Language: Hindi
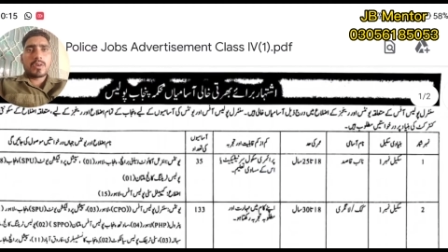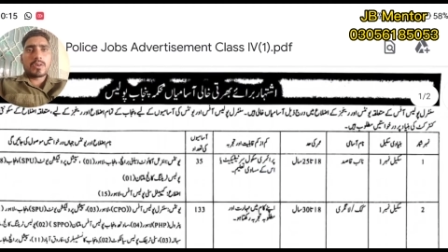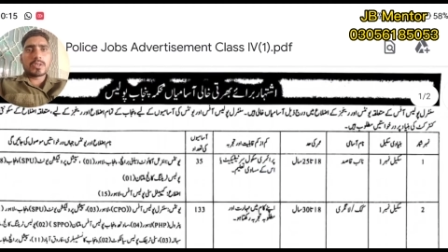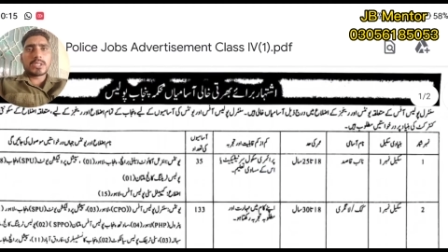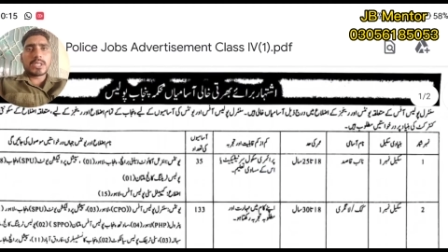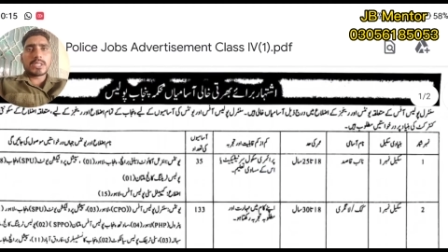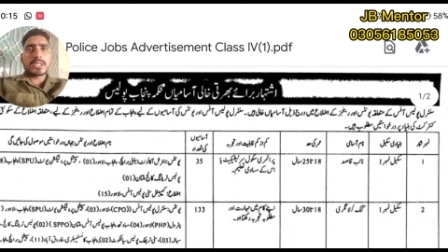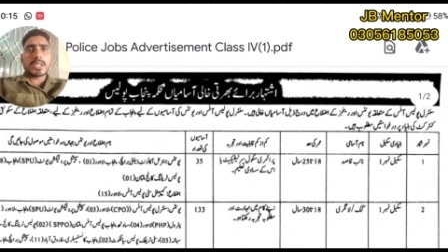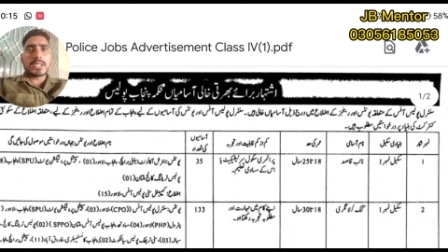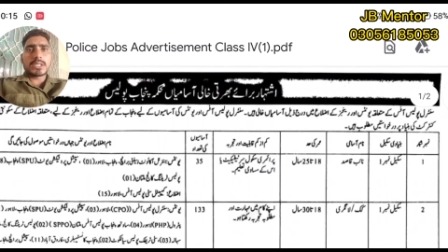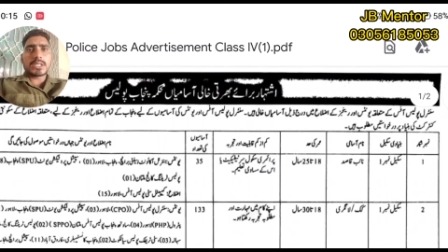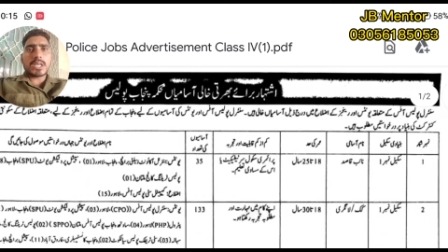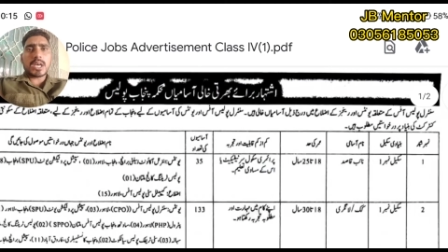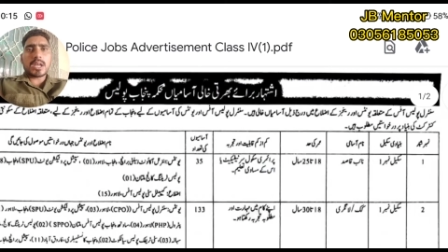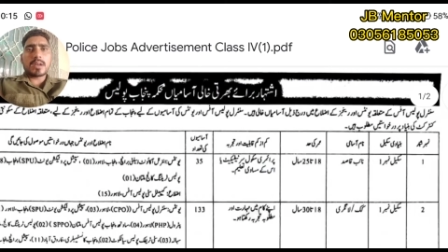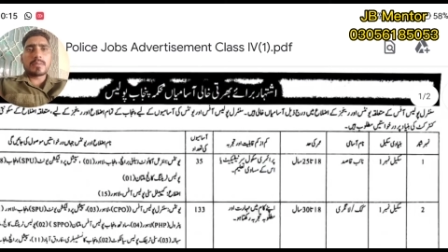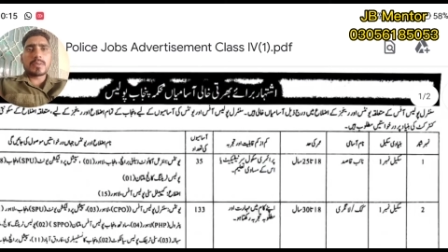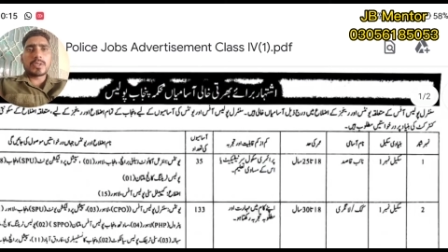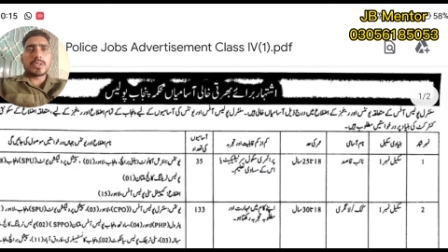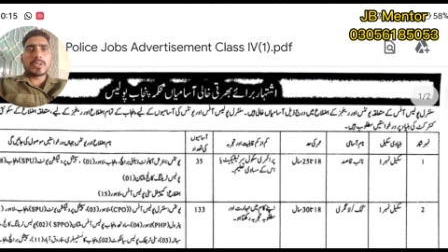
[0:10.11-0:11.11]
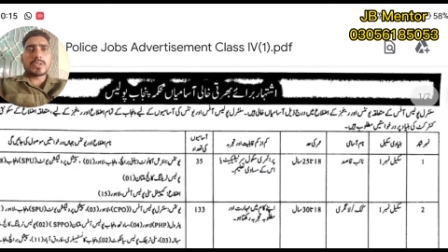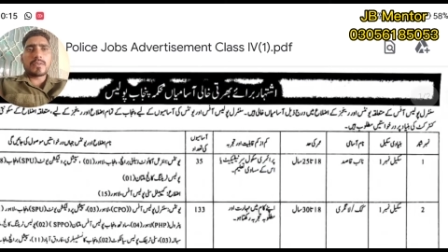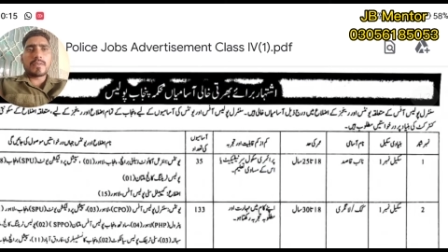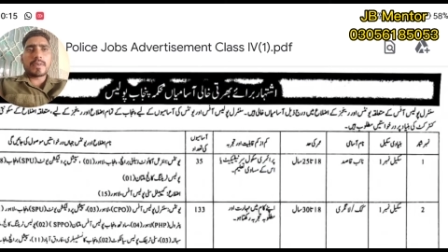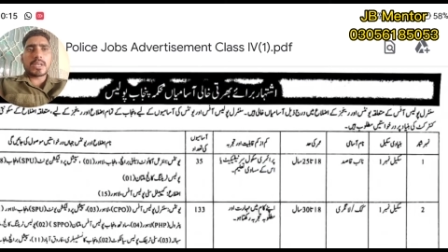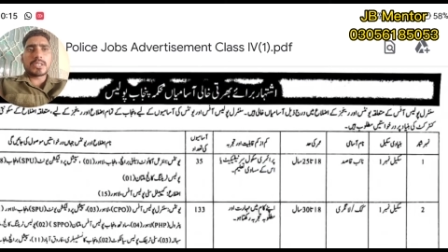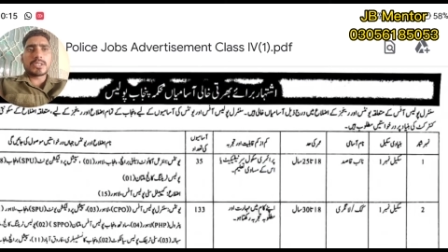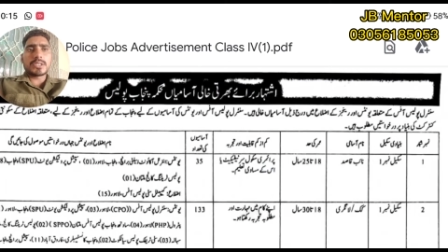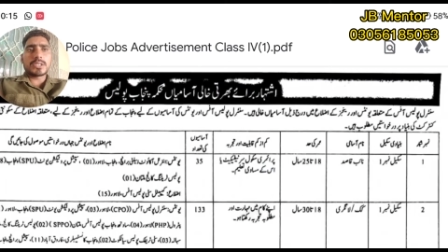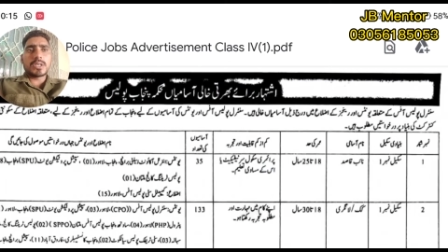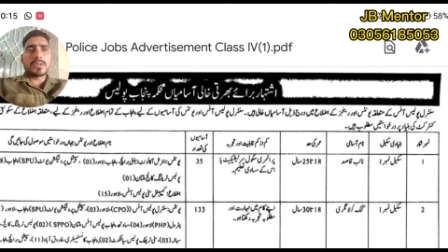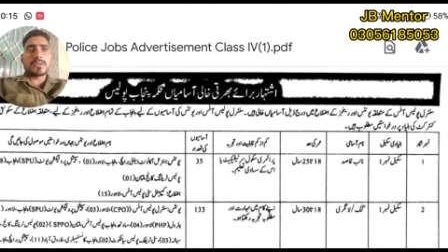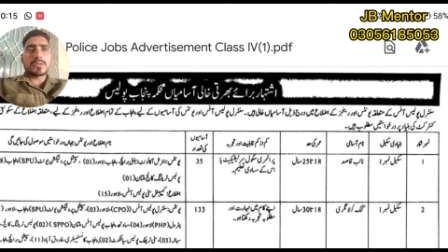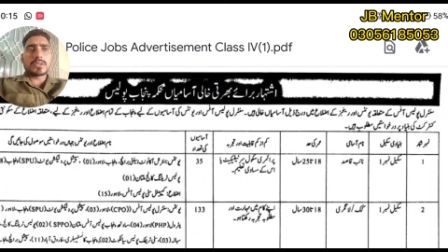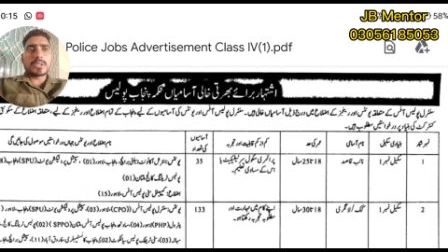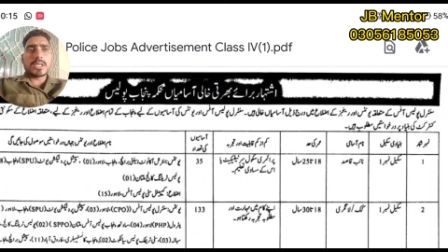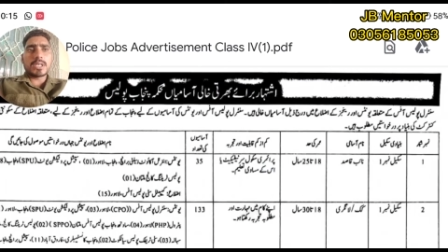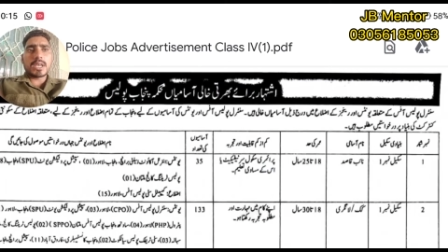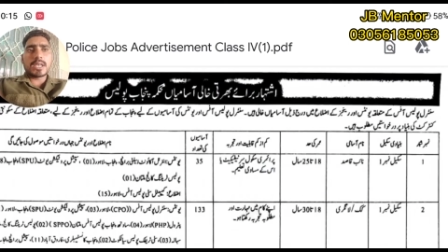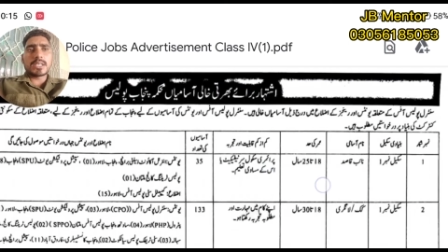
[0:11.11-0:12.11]
और दर्जा चारम की जो वैकेंसी
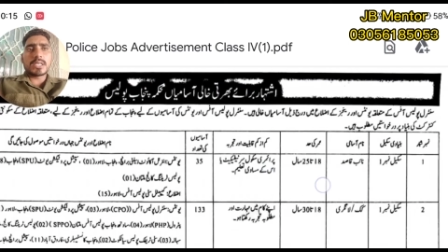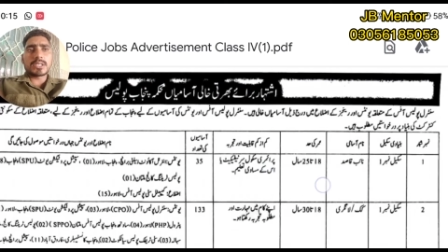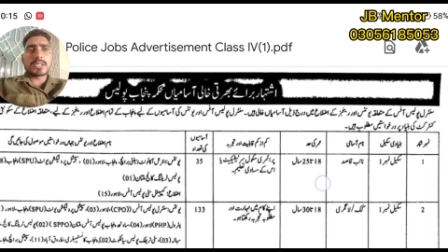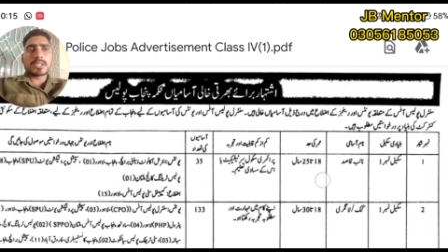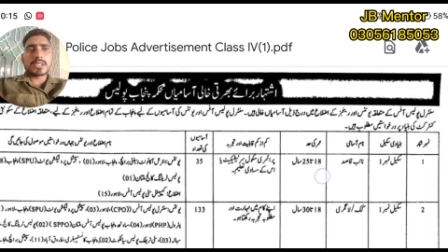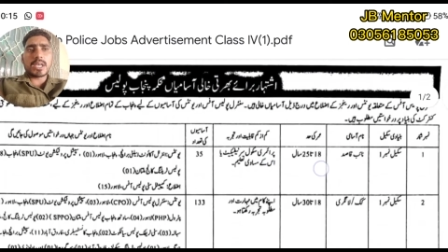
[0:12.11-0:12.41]
होती है ये